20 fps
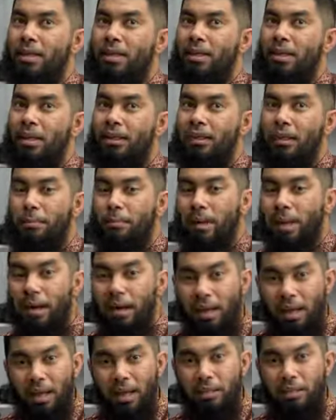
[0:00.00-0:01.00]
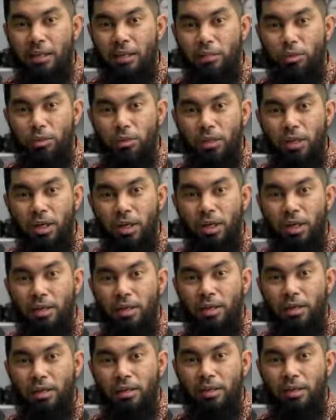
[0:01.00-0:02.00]
kita mengenalnya
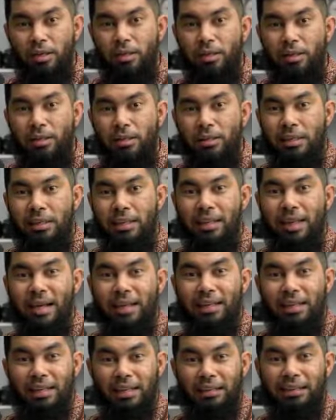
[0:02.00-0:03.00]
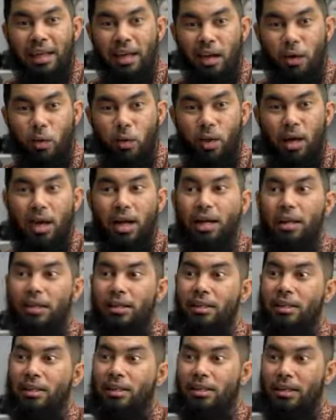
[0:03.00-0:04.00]
sudah dengan
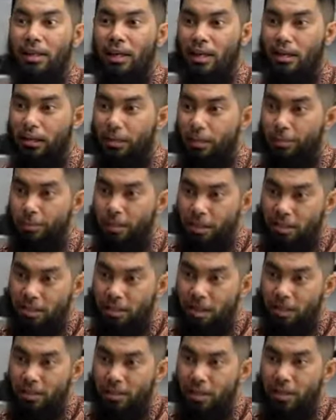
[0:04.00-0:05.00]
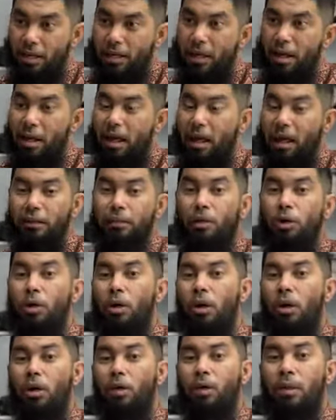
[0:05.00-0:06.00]
ketakwaannya, dengan ibadahnya
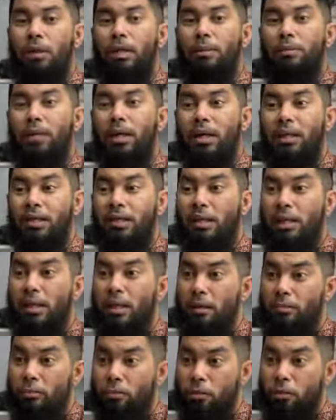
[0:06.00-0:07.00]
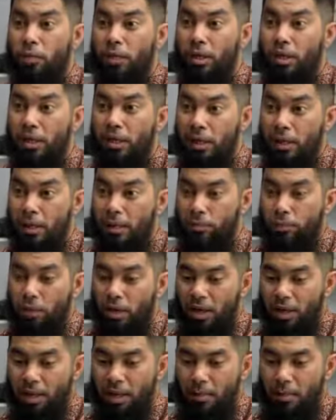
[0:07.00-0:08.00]
atau orang-orang yang mengerti ilmu ilmu
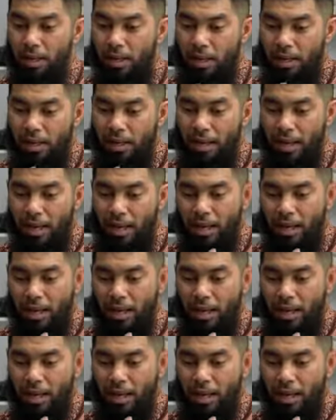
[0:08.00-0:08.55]
agama.